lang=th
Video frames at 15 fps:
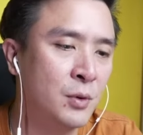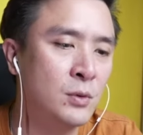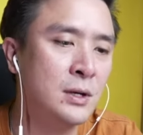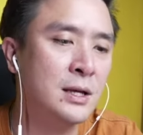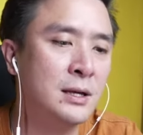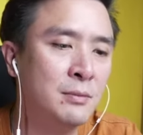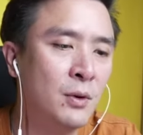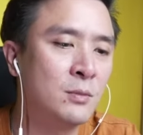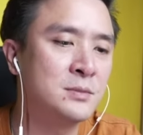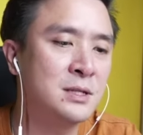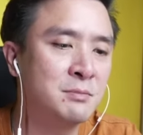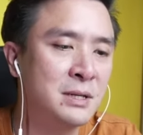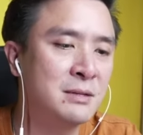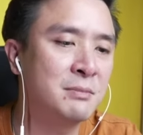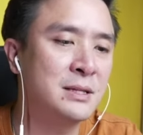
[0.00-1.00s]
พรุ่งนี้ผม
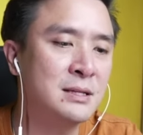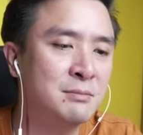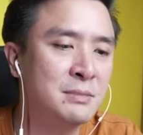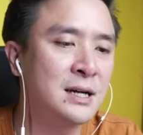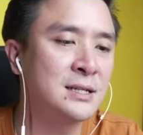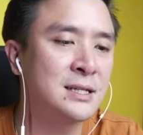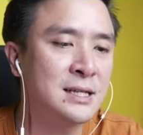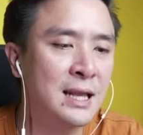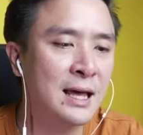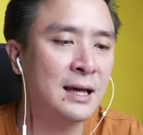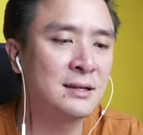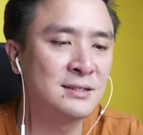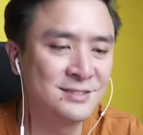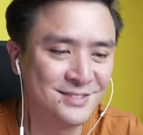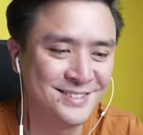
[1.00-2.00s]
จะบินไปที่เมืองนี้แหละ
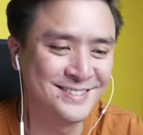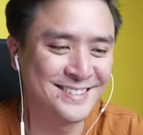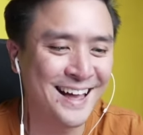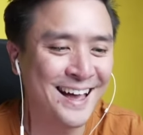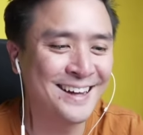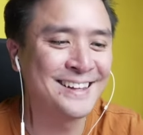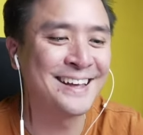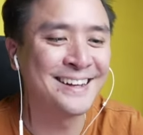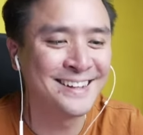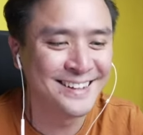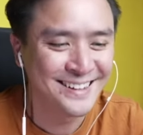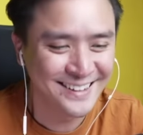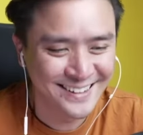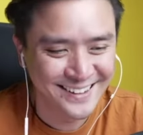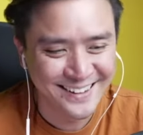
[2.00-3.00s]
ตาเหรียญ
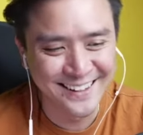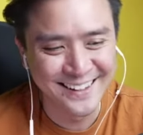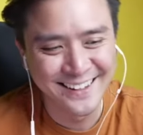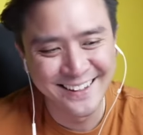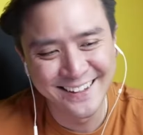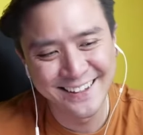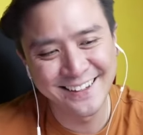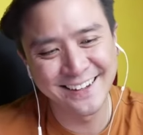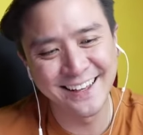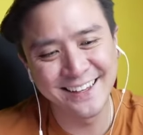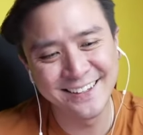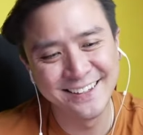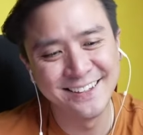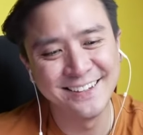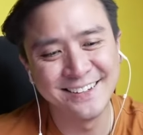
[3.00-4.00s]
นะ
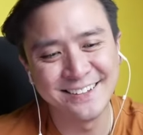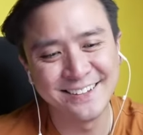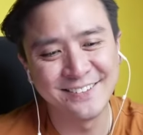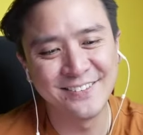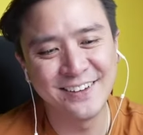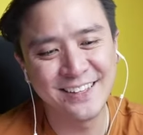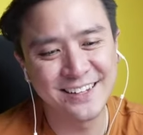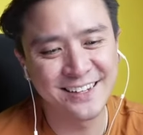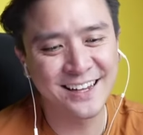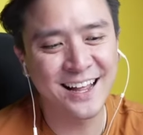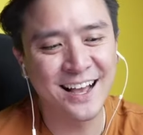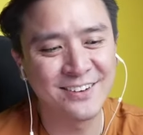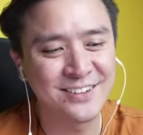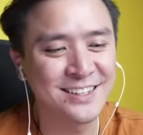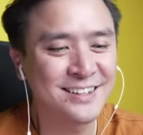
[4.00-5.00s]
เออพอเห็น
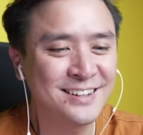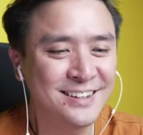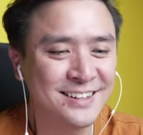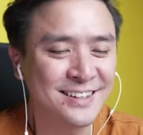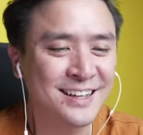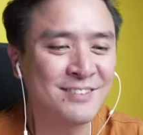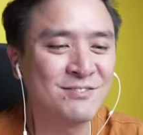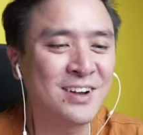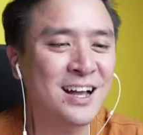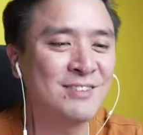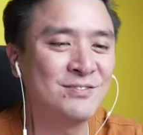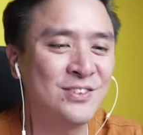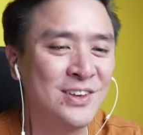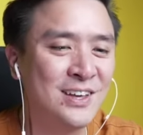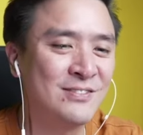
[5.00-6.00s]
ข่าวนี้ก็เลย
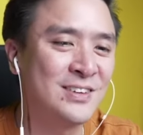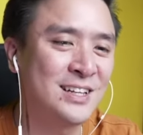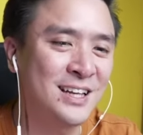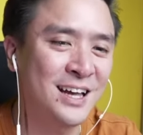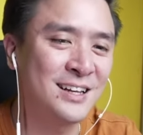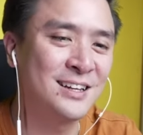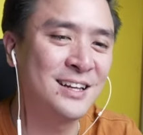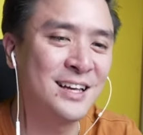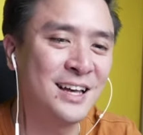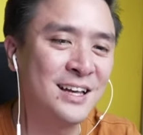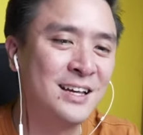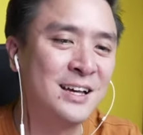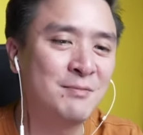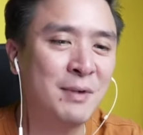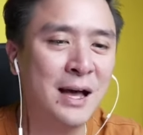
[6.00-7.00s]
ขำๆตัวเองเหมือนกันนะฮะ
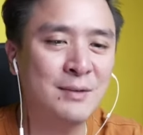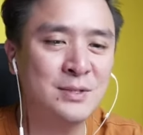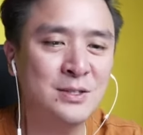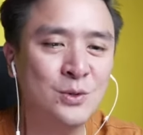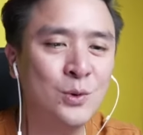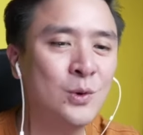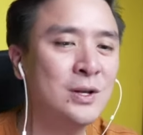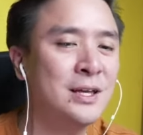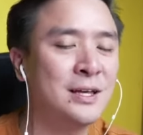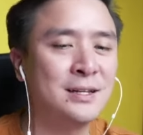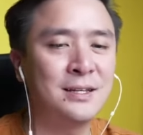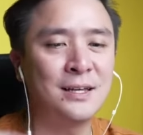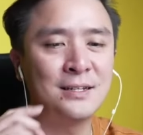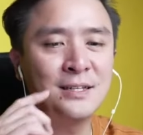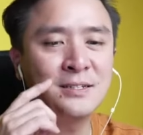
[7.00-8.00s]
ภาพที่ทุกคนเห็น
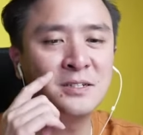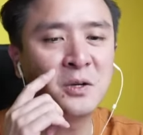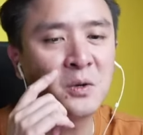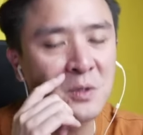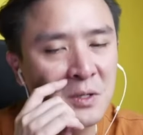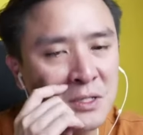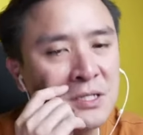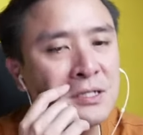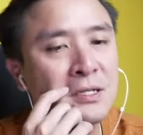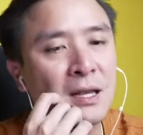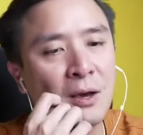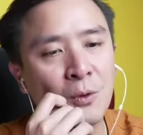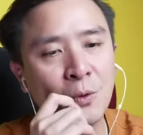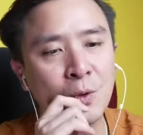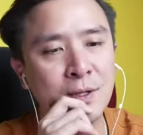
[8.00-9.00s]
เนี่ยนี่คือนี่คือเห
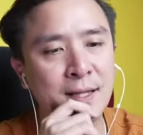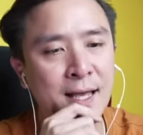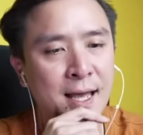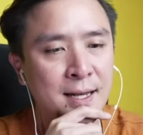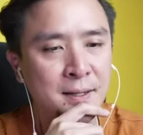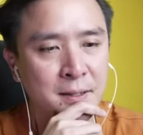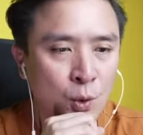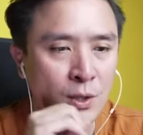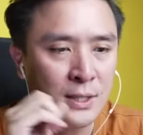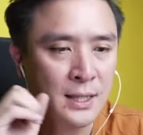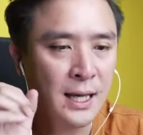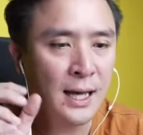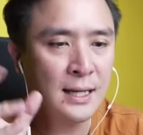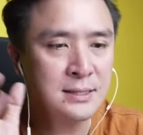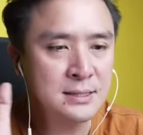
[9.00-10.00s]
ล่าคนงาน คน
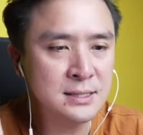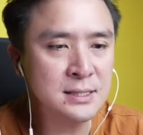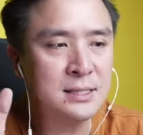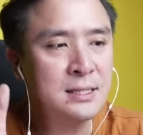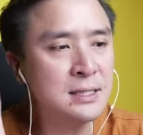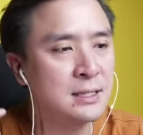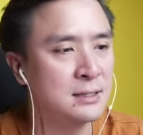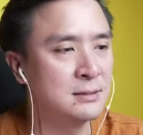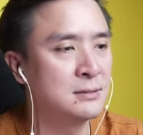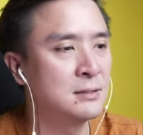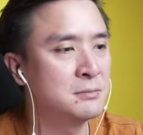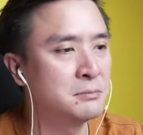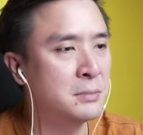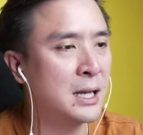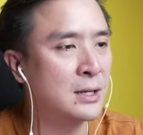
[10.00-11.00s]
งานที่
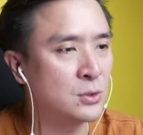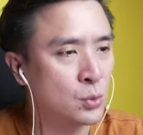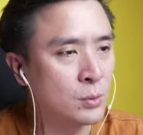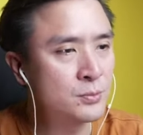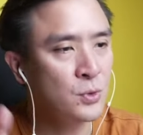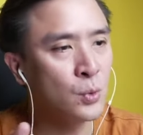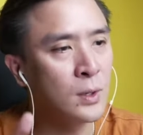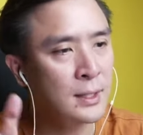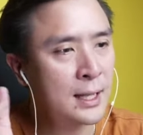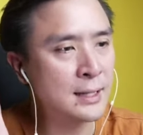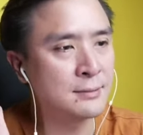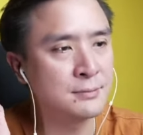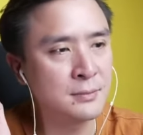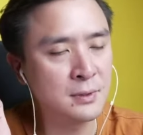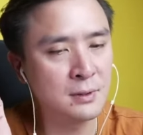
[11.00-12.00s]
มารวมตัวกัน
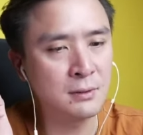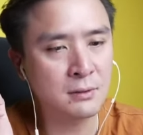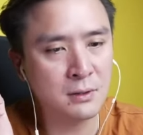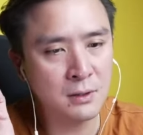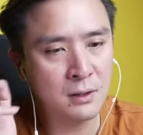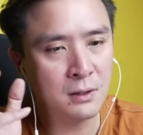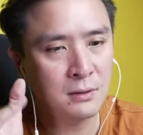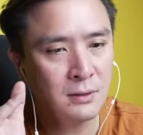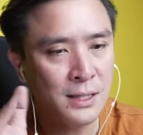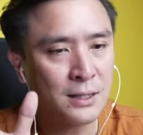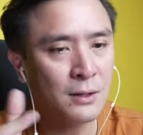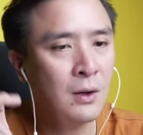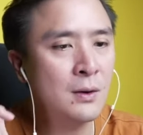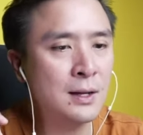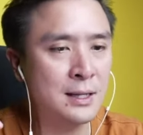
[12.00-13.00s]
แล้วก็เรียก
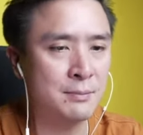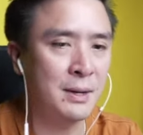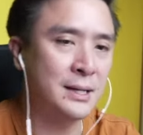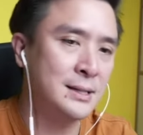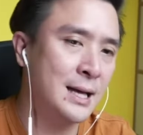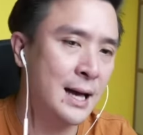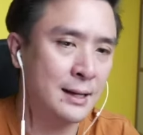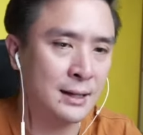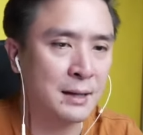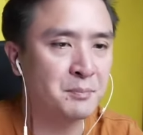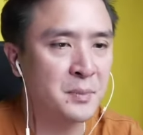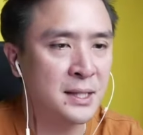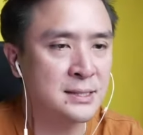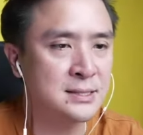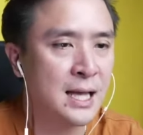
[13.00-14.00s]
ร้องอะไรบางอย่างกับ
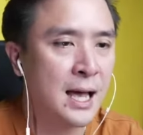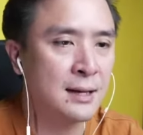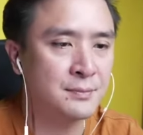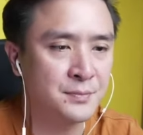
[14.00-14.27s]
นายจ้าง